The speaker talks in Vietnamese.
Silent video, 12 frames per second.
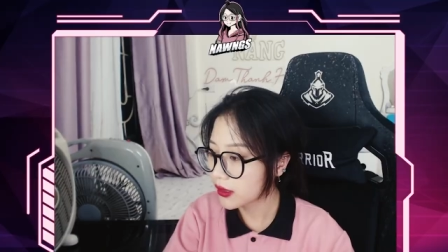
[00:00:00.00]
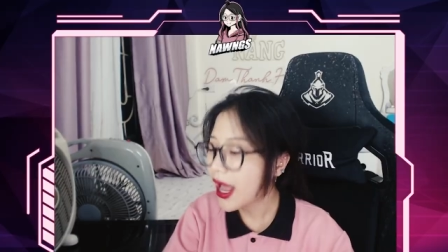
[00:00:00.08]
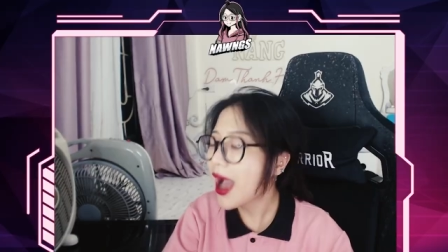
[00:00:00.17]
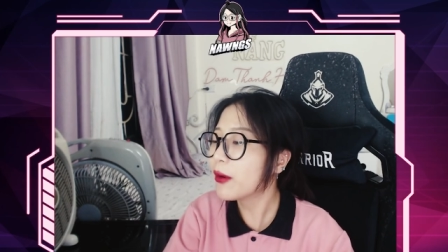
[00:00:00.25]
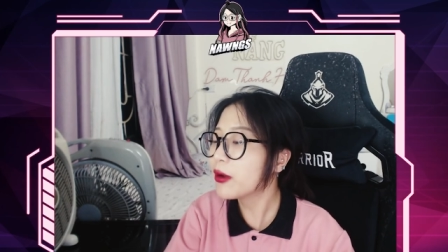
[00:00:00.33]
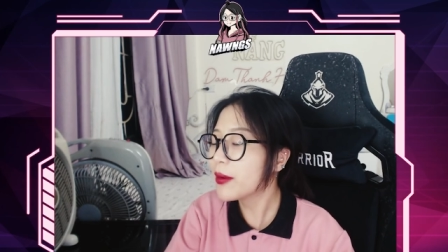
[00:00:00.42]

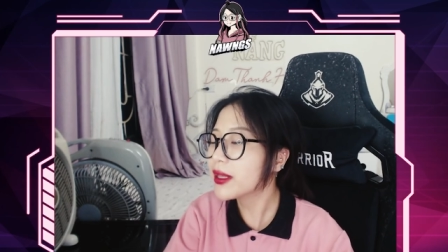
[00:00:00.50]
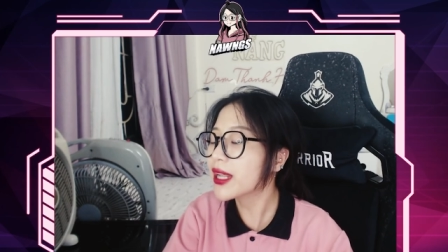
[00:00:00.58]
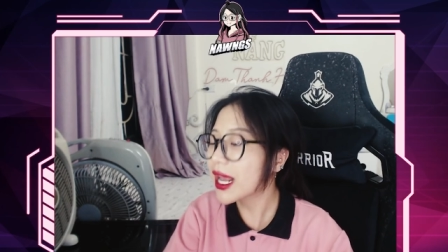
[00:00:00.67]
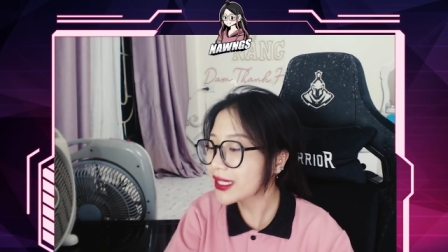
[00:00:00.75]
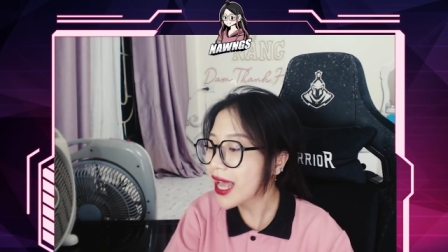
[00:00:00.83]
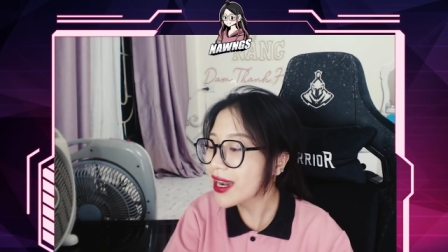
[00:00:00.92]
nào bây
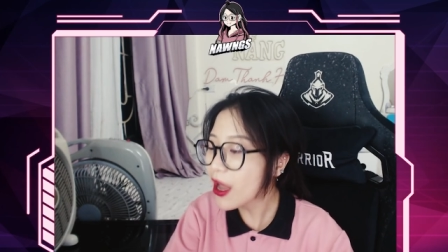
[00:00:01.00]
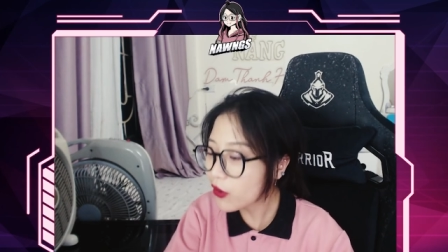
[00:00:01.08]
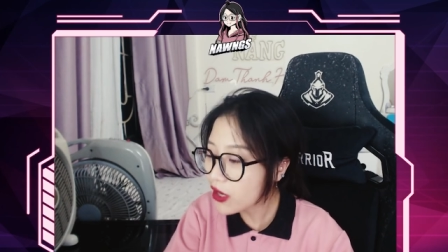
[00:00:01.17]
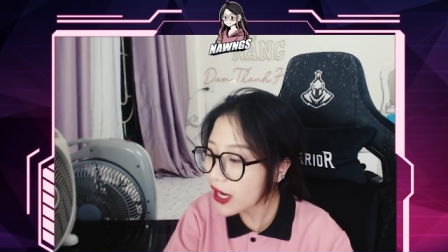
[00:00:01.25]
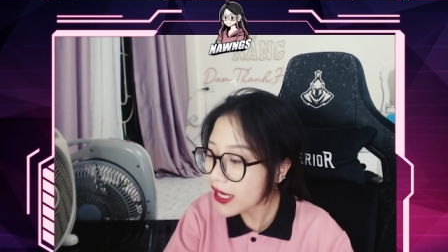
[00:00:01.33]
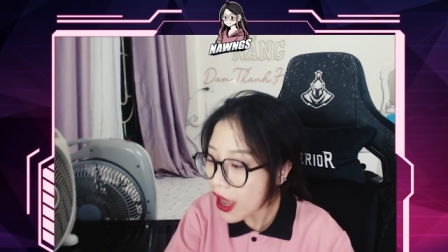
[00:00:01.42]
giờ đại gia
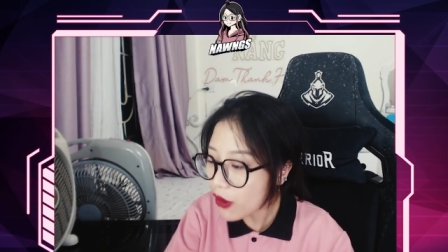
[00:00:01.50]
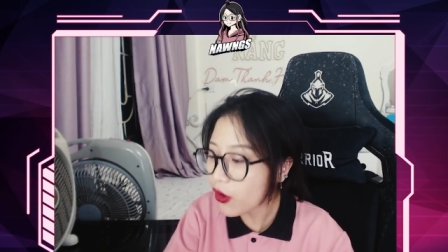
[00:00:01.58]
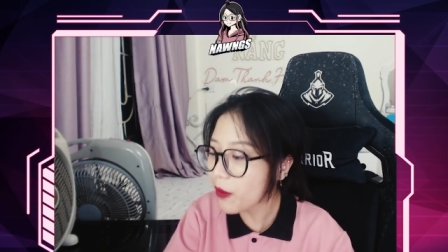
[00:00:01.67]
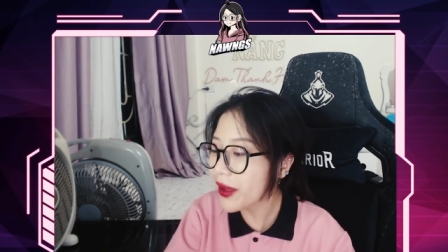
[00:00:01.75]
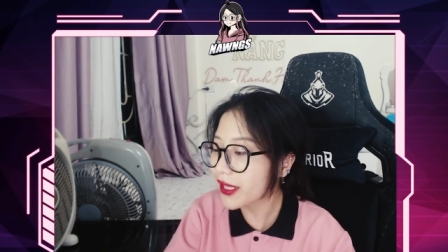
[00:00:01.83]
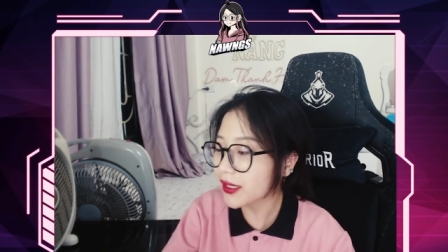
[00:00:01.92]
nào cưới nào
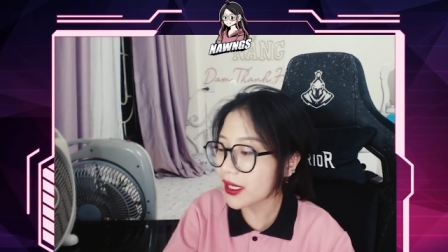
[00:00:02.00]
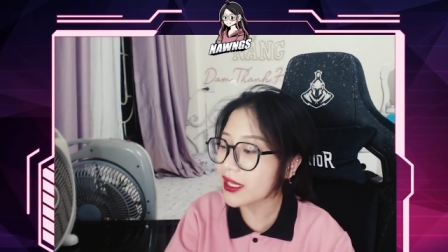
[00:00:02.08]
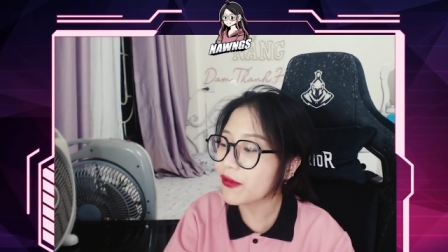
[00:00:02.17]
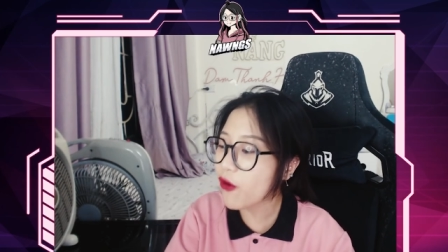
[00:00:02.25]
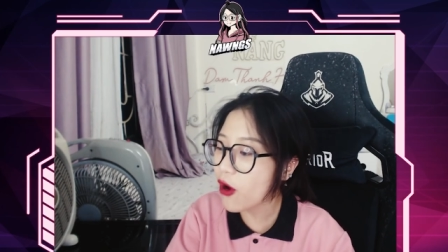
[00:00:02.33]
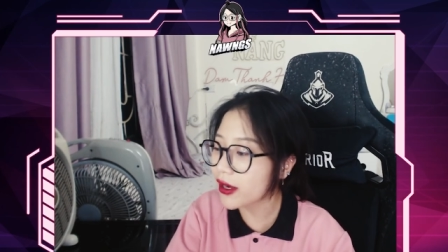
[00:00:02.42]
có comment
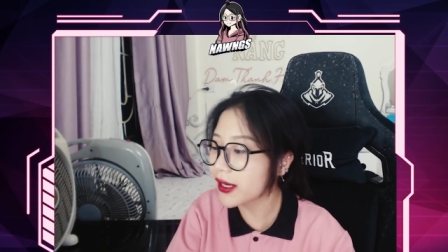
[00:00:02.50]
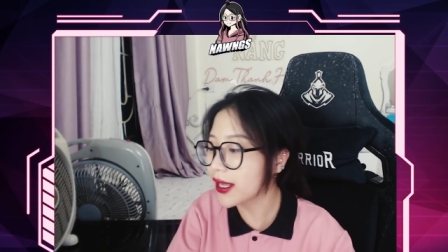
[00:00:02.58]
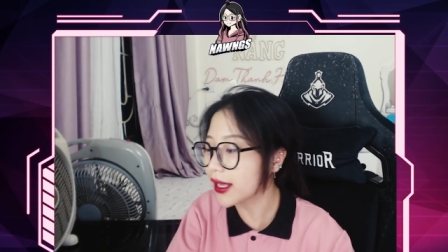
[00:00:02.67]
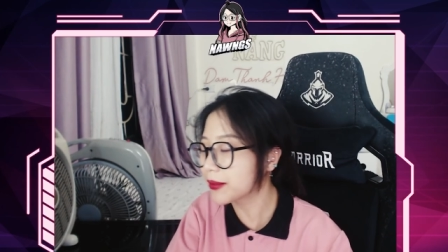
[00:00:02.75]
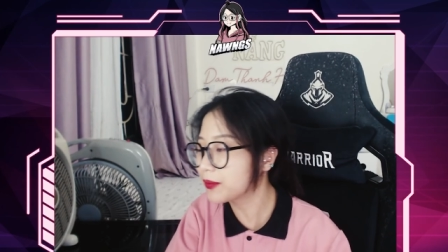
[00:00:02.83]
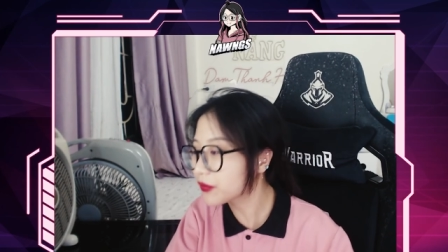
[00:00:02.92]
info đây để